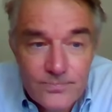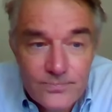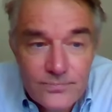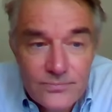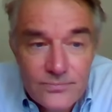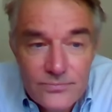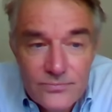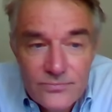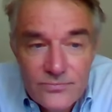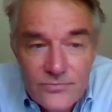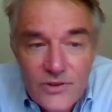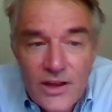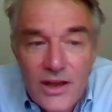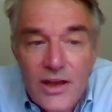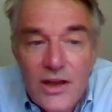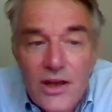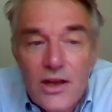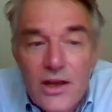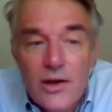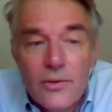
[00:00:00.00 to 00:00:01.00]
Nous sommes
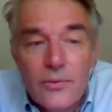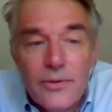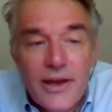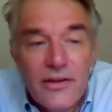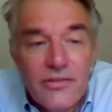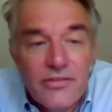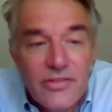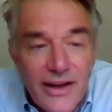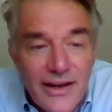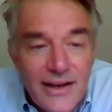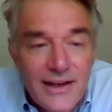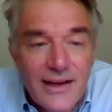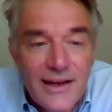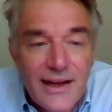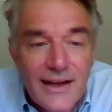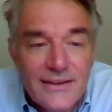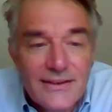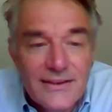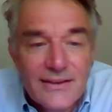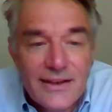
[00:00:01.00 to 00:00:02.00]
très ravis que
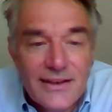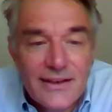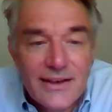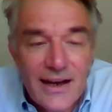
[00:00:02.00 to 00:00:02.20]
IHEDF